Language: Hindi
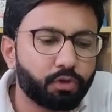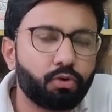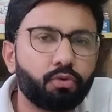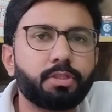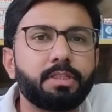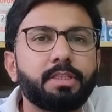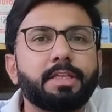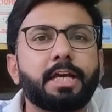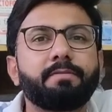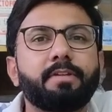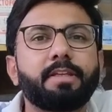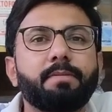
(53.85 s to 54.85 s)
और उसी दिन
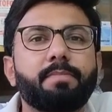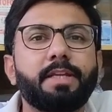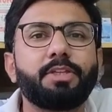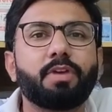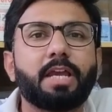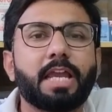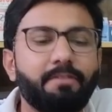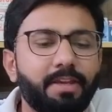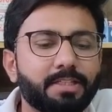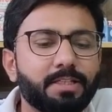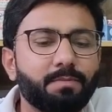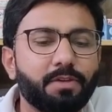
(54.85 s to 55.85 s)
जानवर की बड़ी जो है हैवी
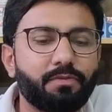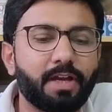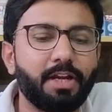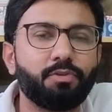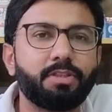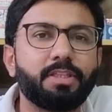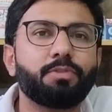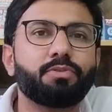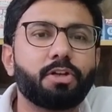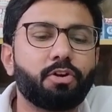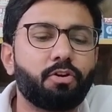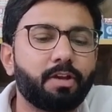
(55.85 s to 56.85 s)
किस्म की फ़ाइट हुई थी
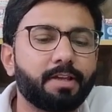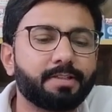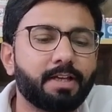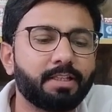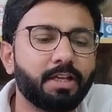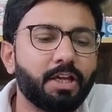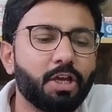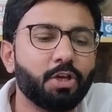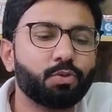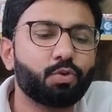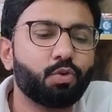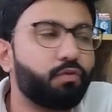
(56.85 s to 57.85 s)
दूसरे डॉग के
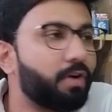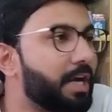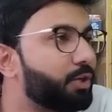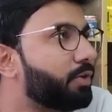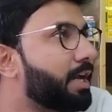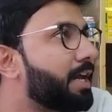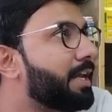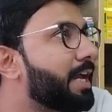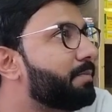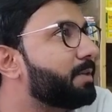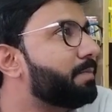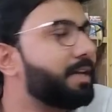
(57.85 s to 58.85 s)
साथ तो फाइट तो कह रहे
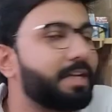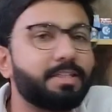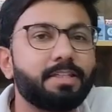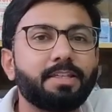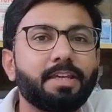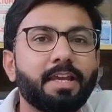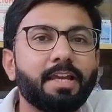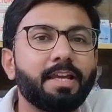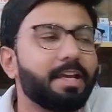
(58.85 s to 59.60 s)
हैं अहमद भाई की जीत गया